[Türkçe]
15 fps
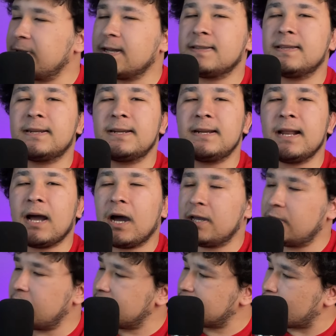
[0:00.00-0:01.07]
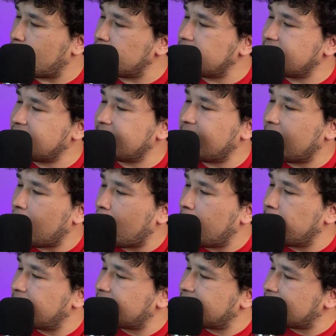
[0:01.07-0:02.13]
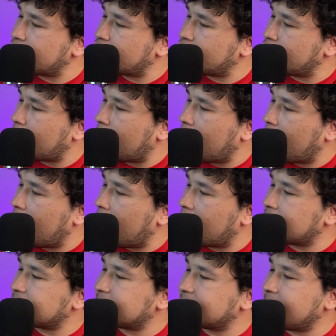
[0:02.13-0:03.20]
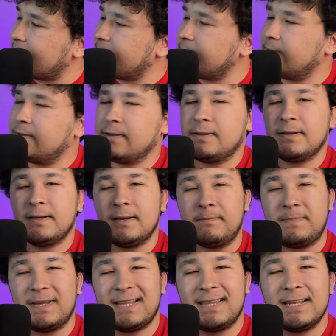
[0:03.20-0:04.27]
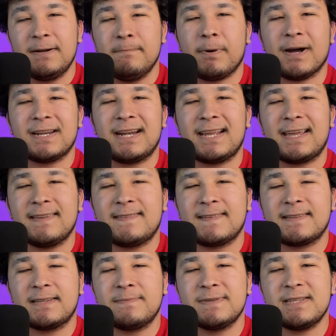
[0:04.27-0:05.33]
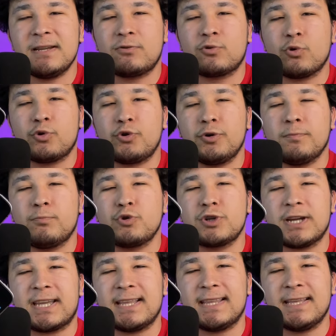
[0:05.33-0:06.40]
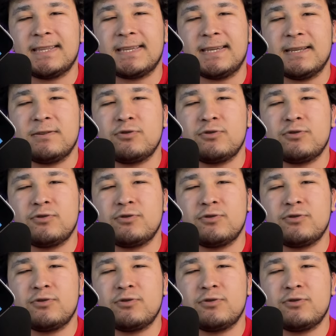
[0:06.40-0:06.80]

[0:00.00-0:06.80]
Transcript: kadarıyla iOS 12 ve 11'de şu alttan bildirim paneli getirdiğimizde görünüm bu şekilde değil.